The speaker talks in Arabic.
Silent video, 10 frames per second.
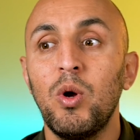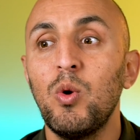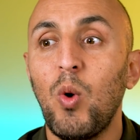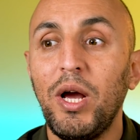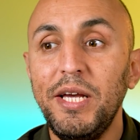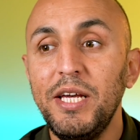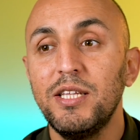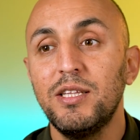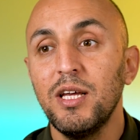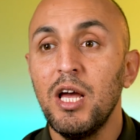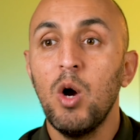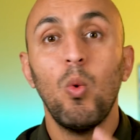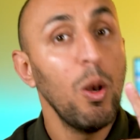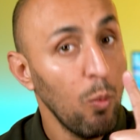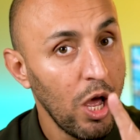والوحيد
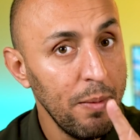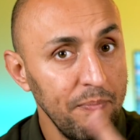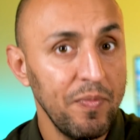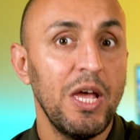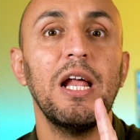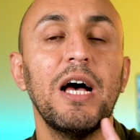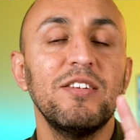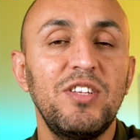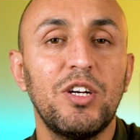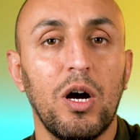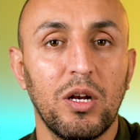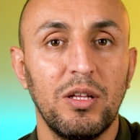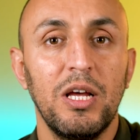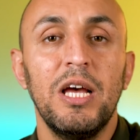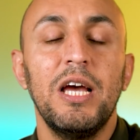والمهم الاس دي كارد
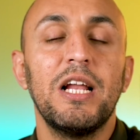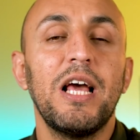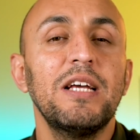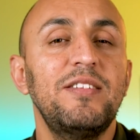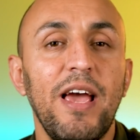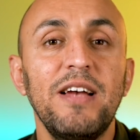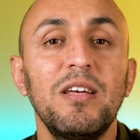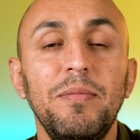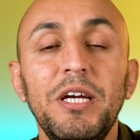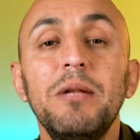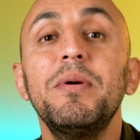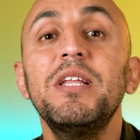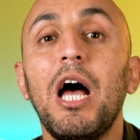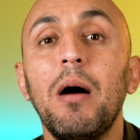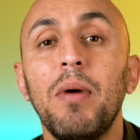الجالكسي اي 70
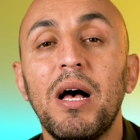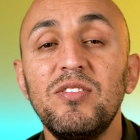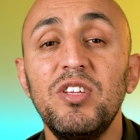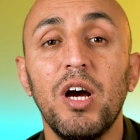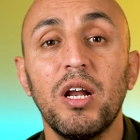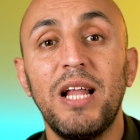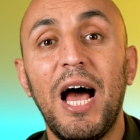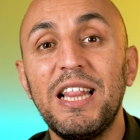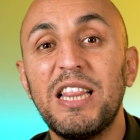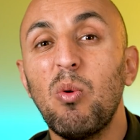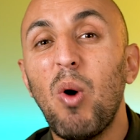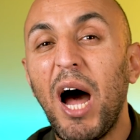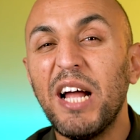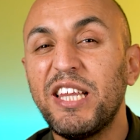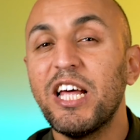بيدعم اس دي كارد لحتى
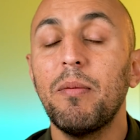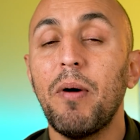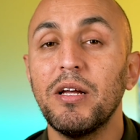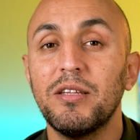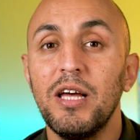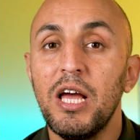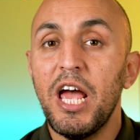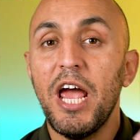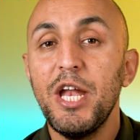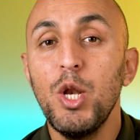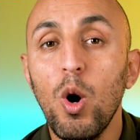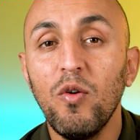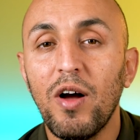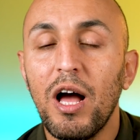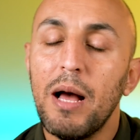1 تيرا بايت
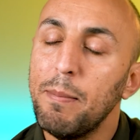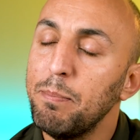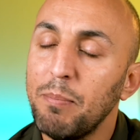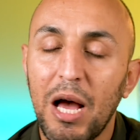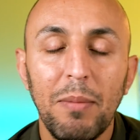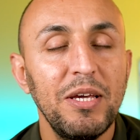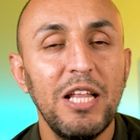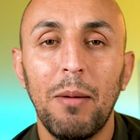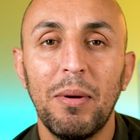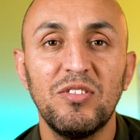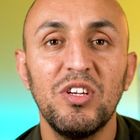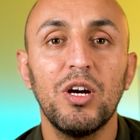النوفا ما بيدعم اس دي